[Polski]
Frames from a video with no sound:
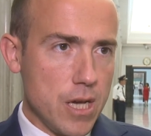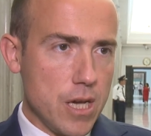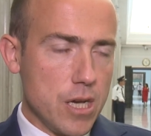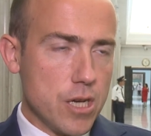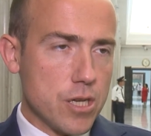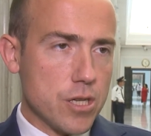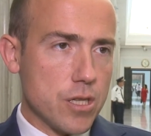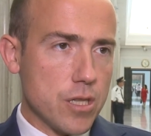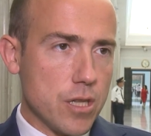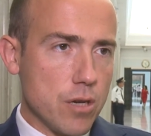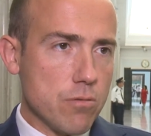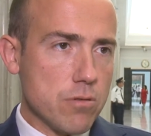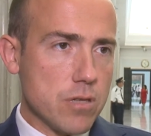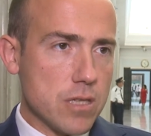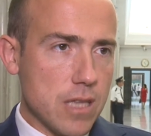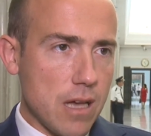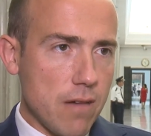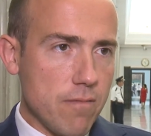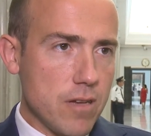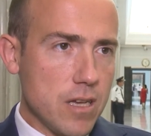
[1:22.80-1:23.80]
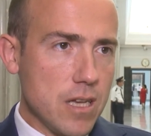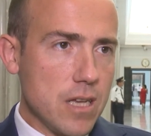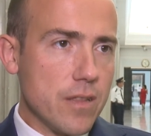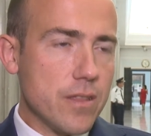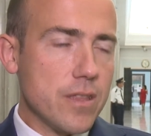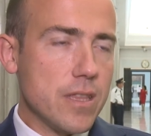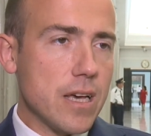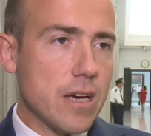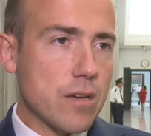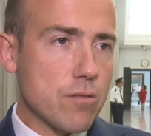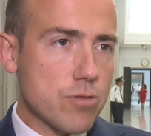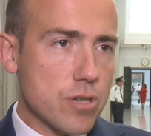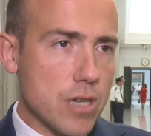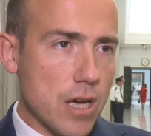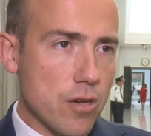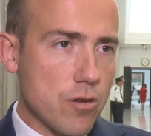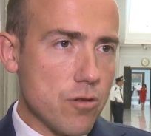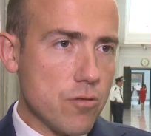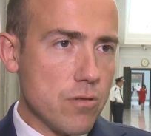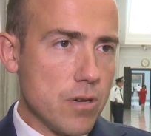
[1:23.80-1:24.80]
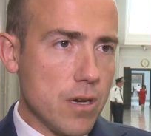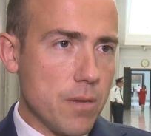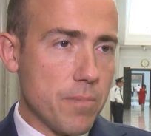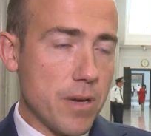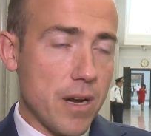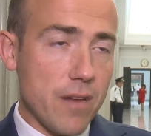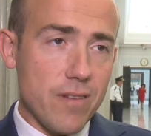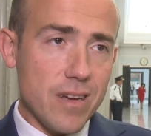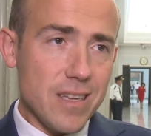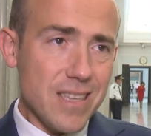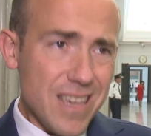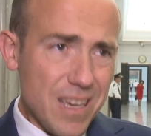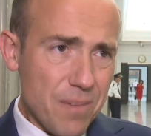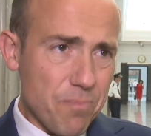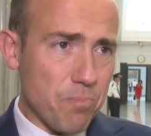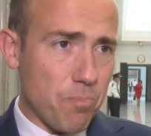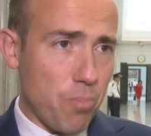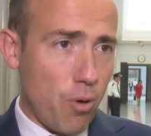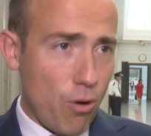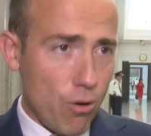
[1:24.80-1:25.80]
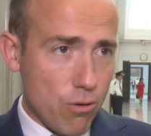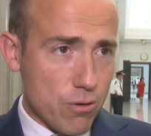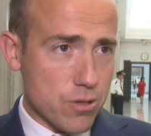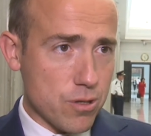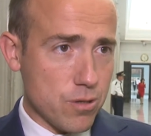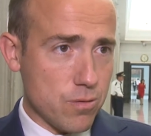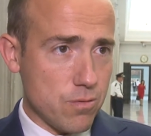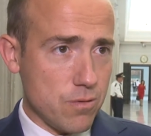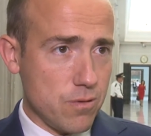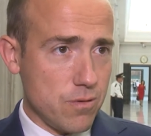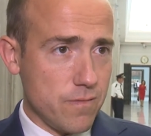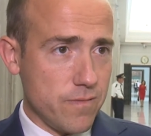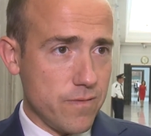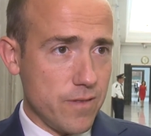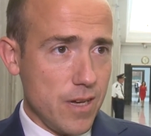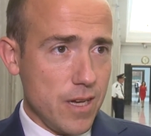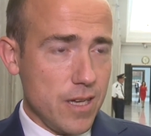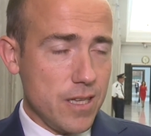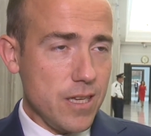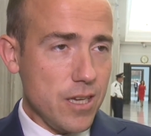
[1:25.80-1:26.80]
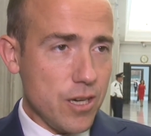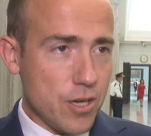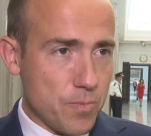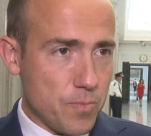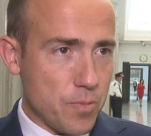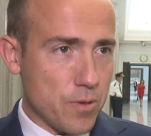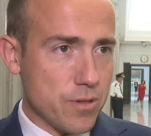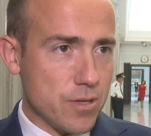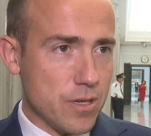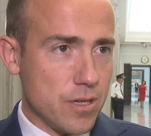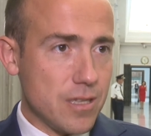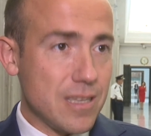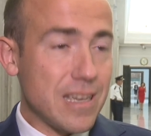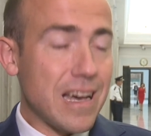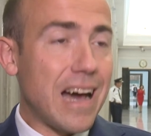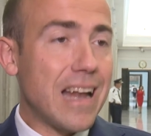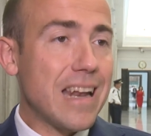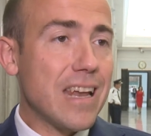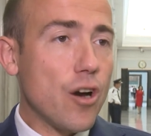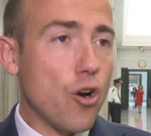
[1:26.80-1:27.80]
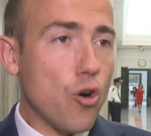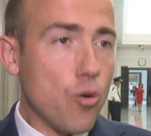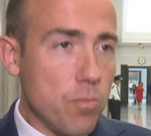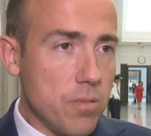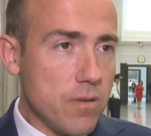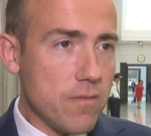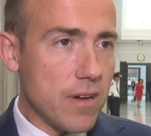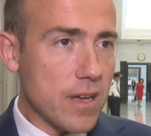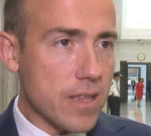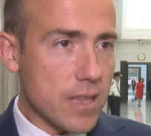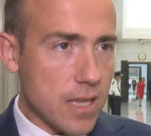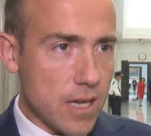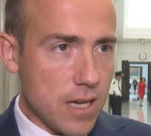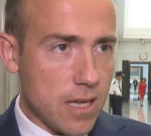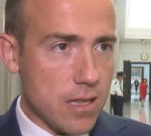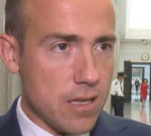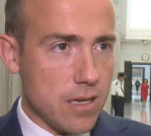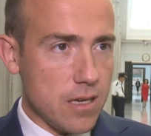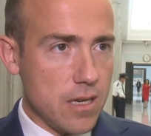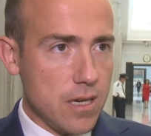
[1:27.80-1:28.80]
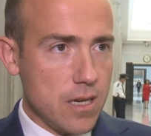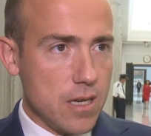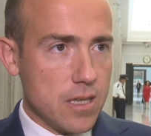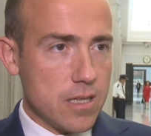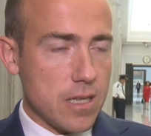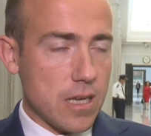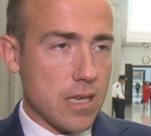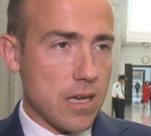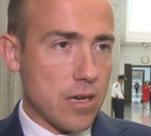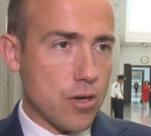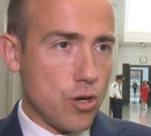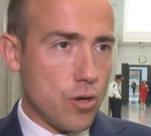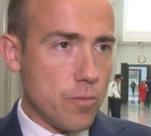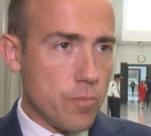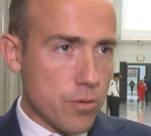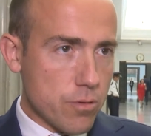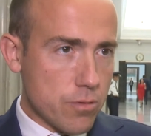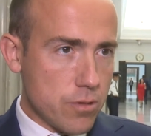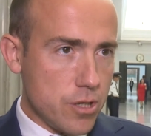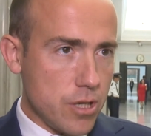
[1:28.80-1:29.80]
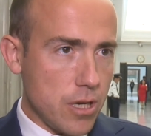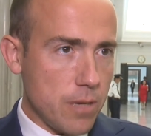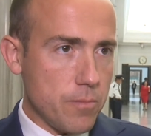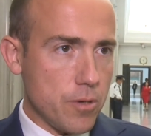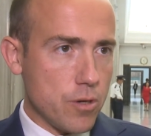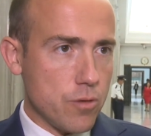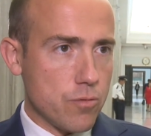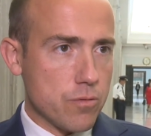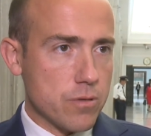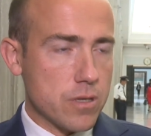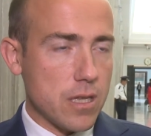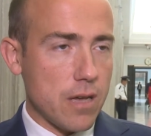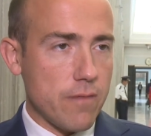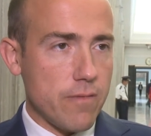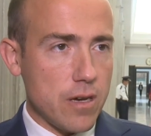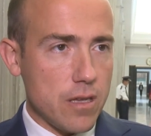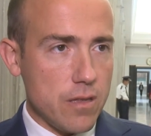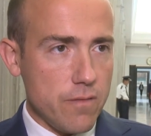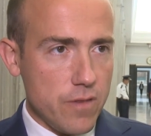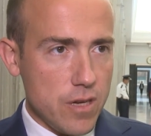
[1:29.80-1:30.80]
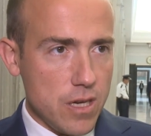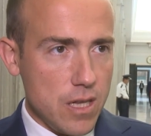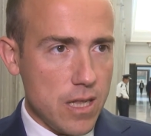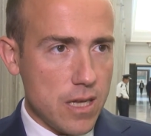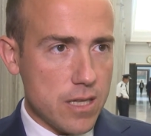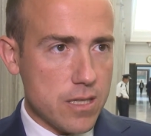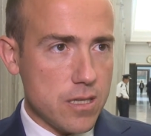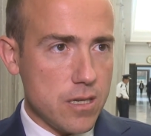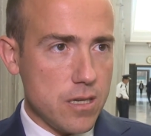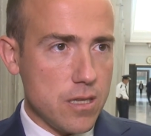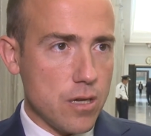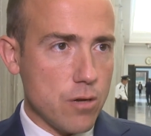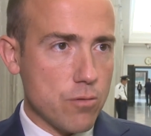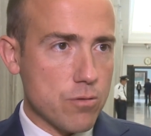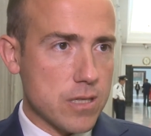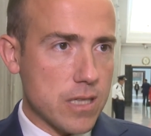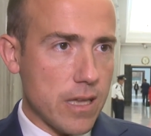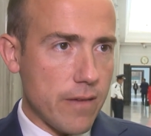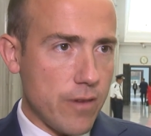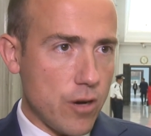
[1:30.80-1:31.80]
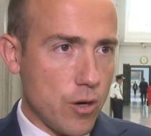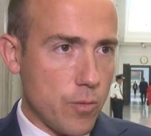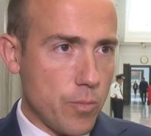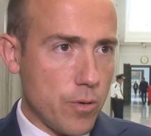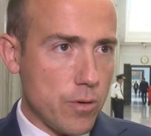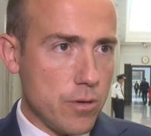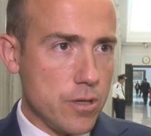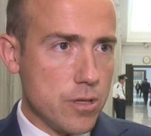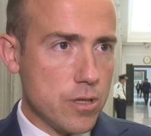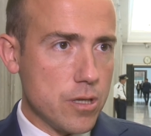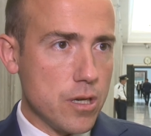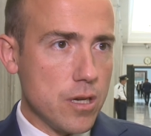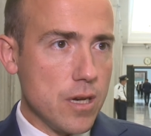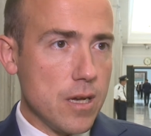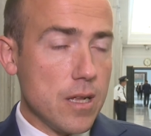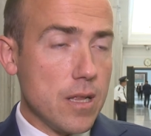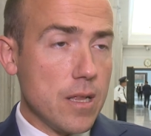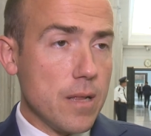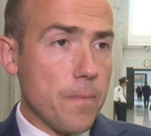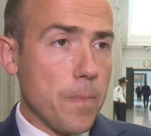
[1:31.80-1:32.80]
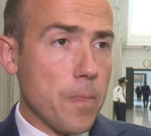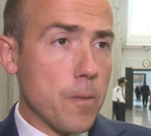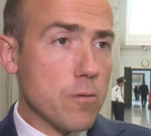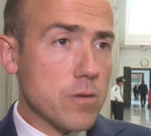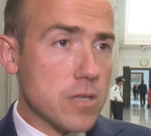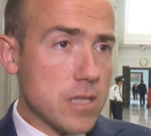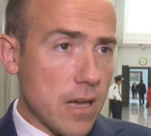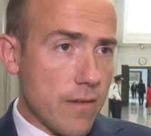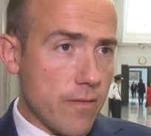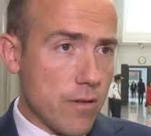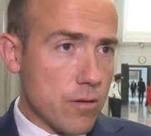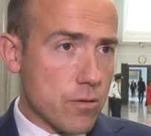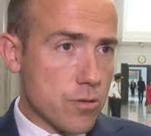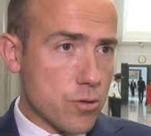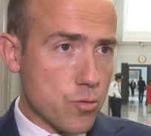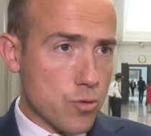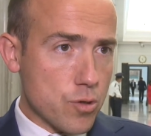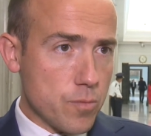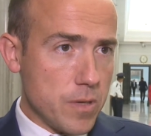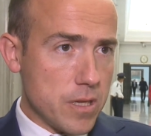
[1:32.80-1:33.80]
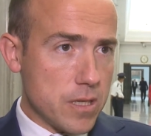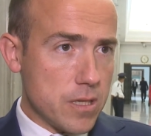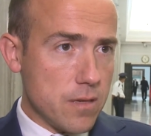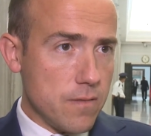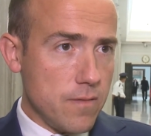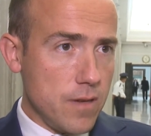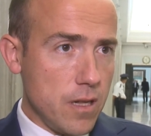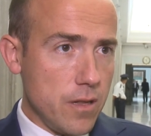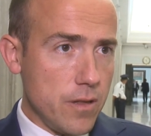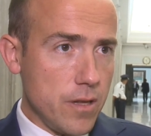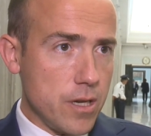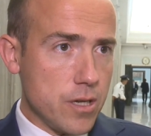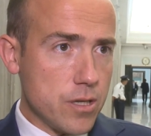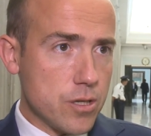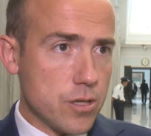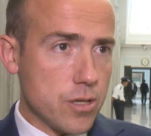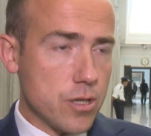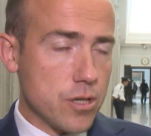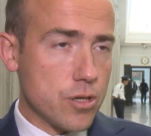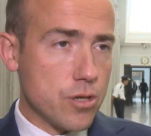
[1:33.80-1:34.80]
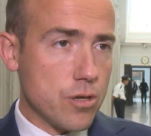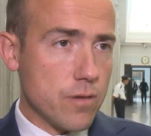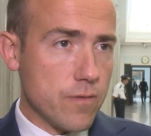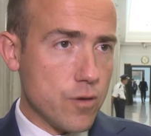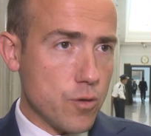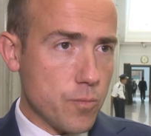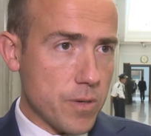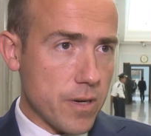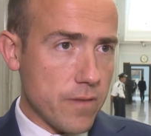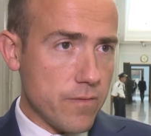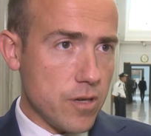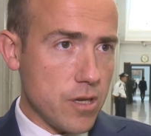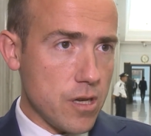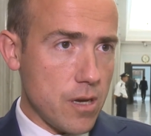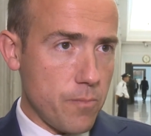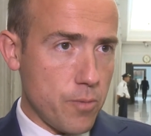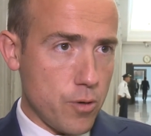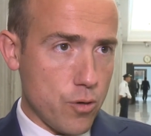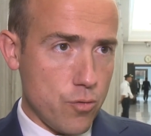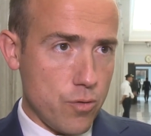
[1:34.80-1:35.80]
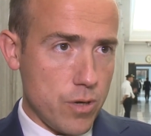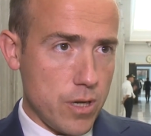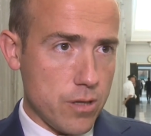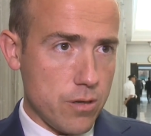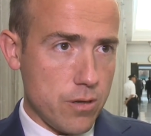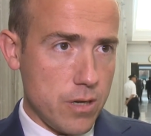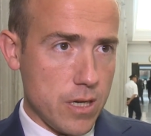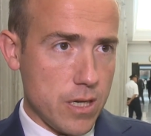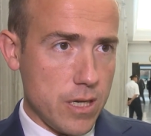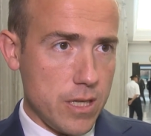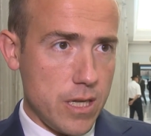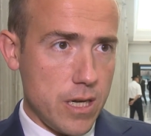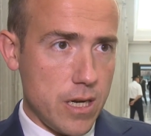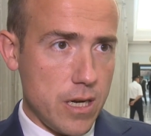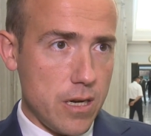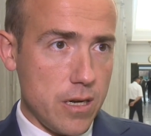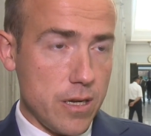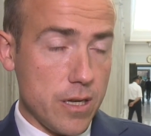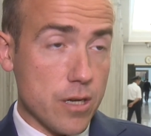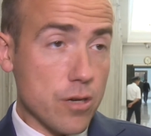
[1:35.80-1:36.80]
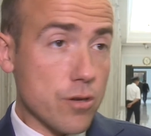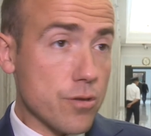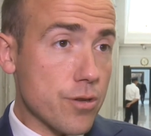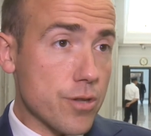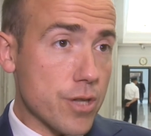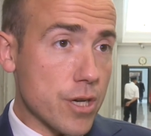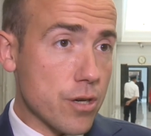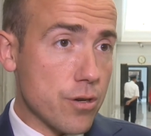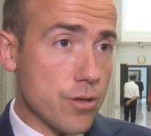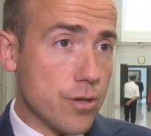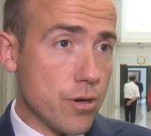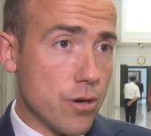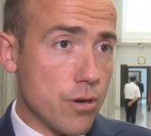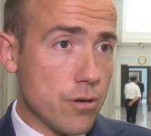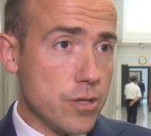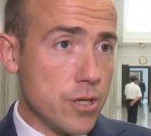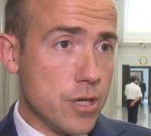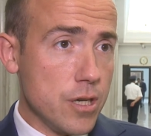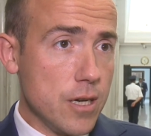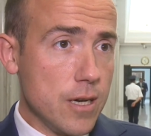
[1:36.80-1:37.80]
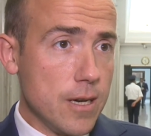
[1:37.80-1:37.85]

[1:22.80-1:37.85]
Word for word: że te ustawy naruszają prawa nie posłów, nie opozycji, ale obywateli, tak jak obrót ziemią, ustawa inwigilacyjna, ustawa o policji. Ustawa o służbie cywilnej, czy też nowe uprawnienia prokuratora generalnego, do tego dochodzi